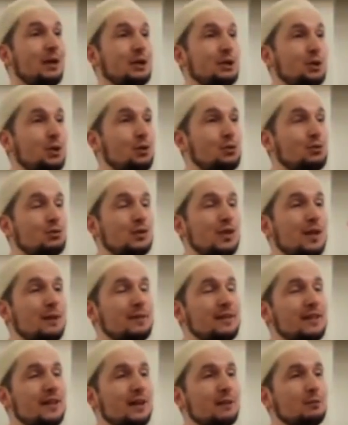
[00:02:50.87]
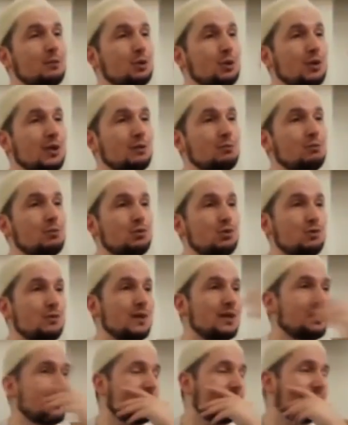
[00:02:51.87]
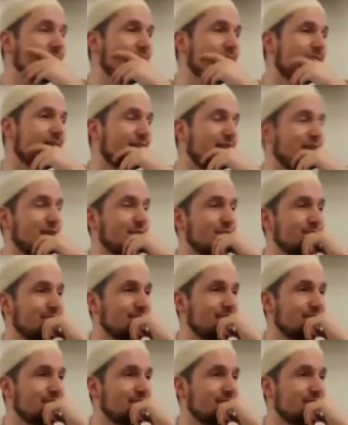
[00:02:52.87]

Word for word: başörtüsü emrini almış olan Müslüman kadın kardeşim.